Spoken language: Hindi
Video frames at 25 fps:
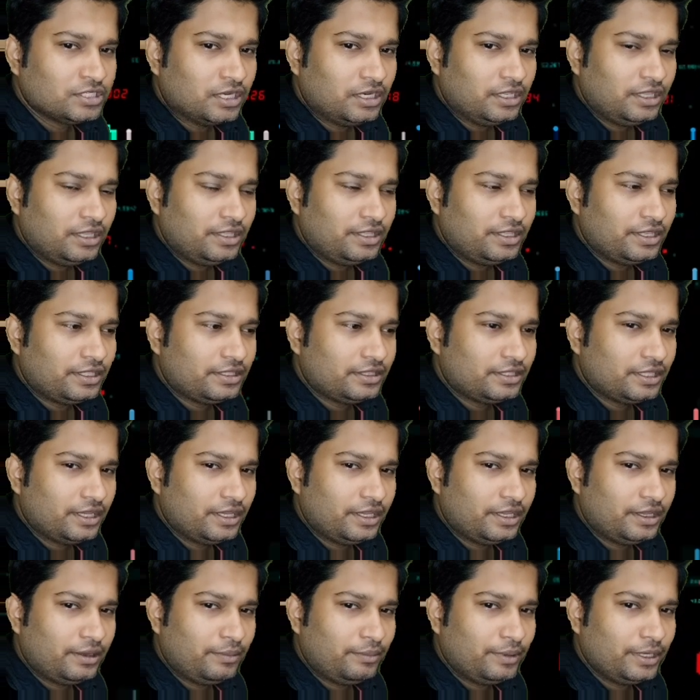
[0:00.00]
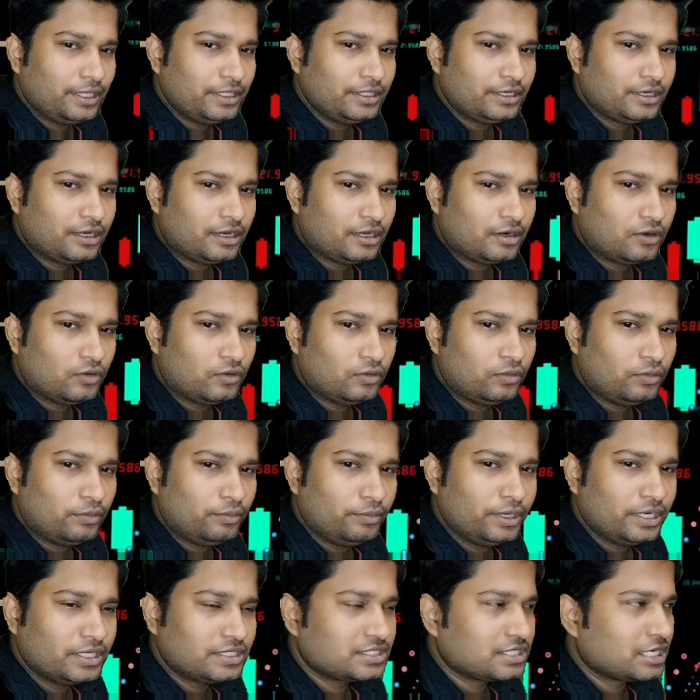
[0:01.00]
चलिए देखते हैं मैं दिखा रहा
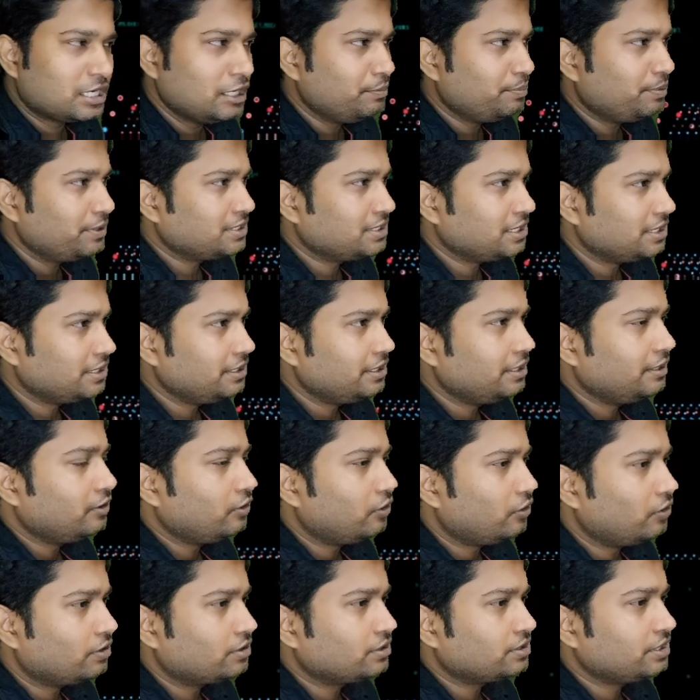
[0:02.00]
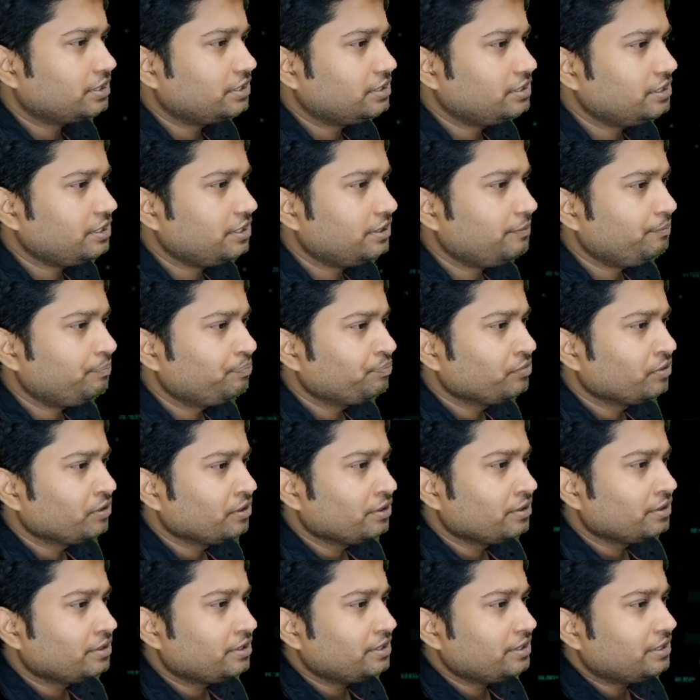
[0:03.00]
हूँ मेरा स्क्रीन पे जाइए और देखिए
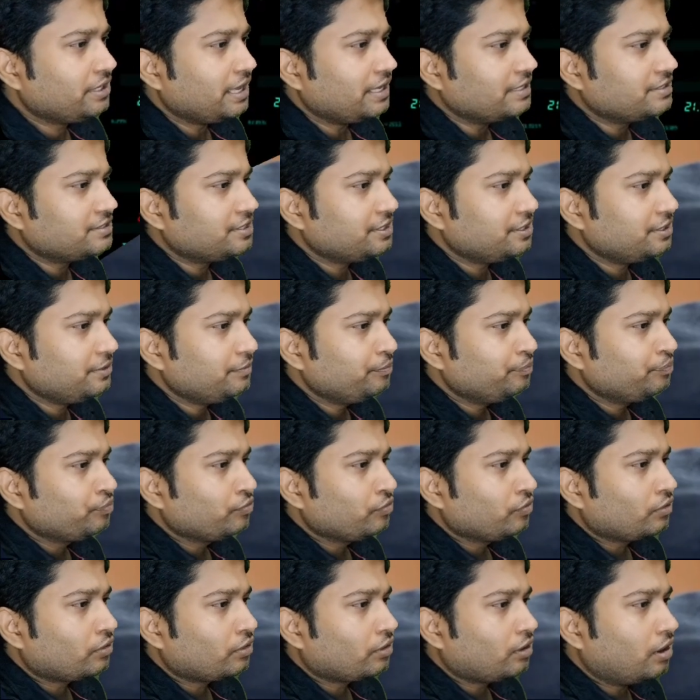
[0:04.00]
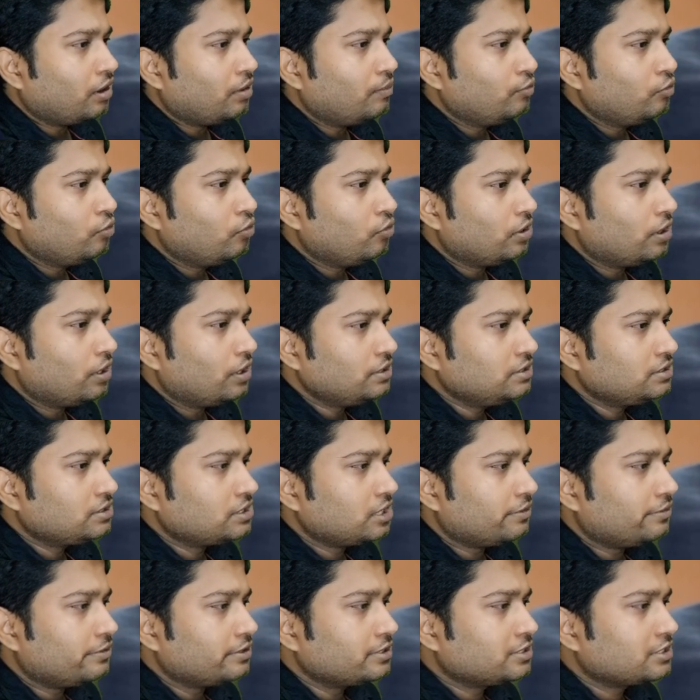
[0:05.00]
कि कैसे काम होगा
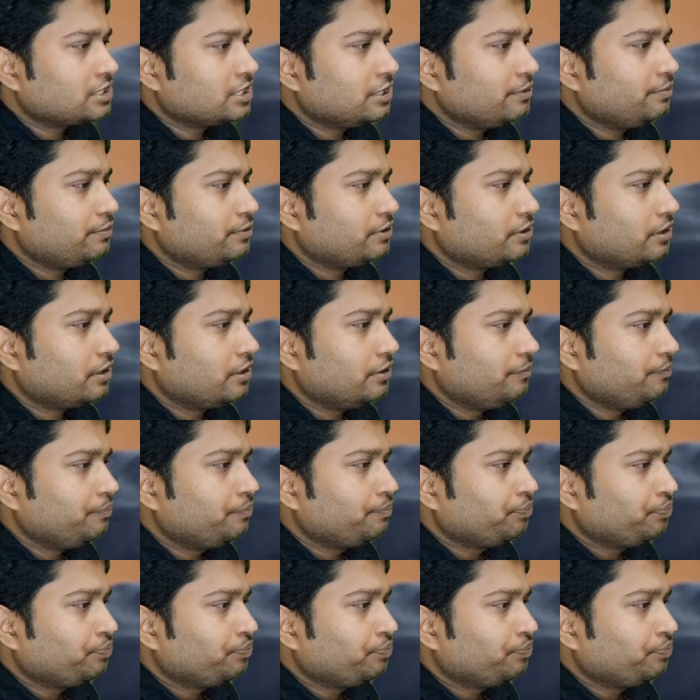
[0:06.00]
जावास्क्रिप्ट का